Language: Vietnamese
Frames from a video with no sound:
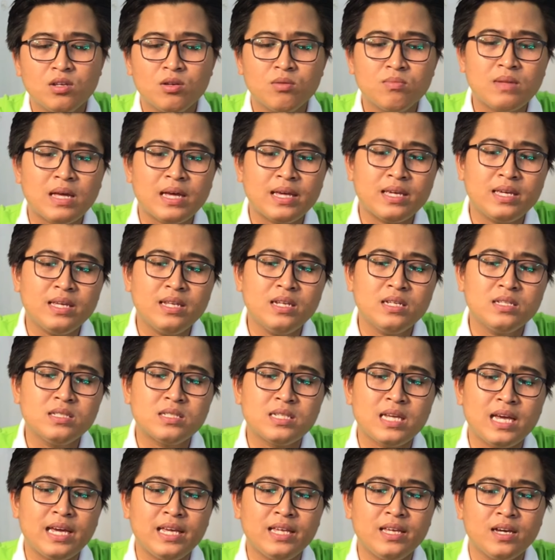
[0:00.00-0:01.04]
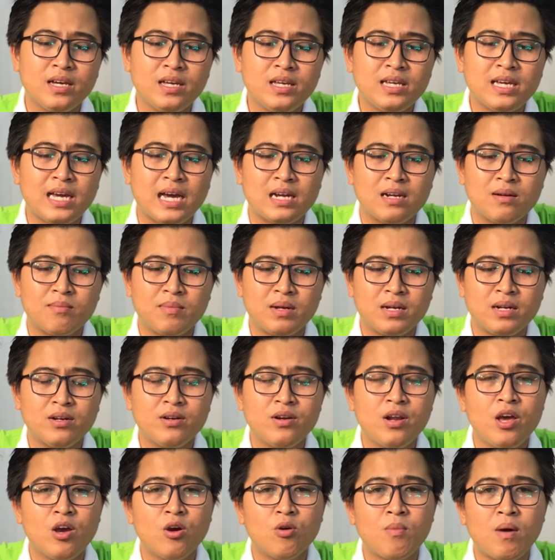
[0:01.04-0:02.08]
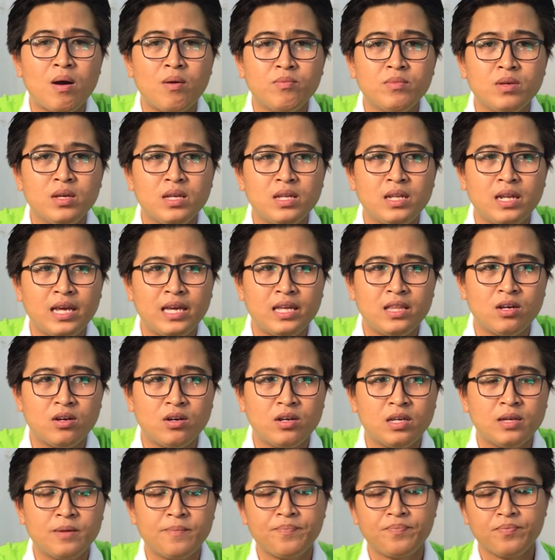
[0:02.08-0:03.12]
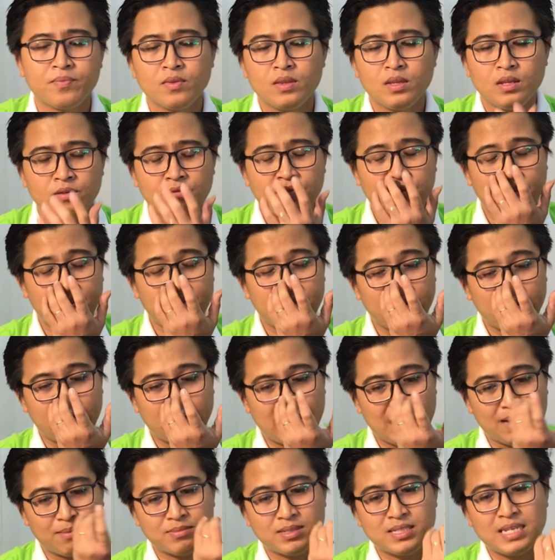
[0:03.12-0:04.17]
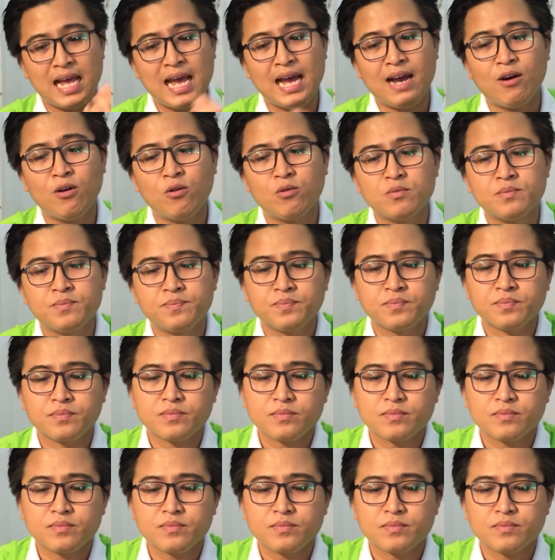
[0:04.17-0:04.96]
chúng ta chỉ nên xe những cái cành mà nó đều bông như thế này thôi vậy thì làm sao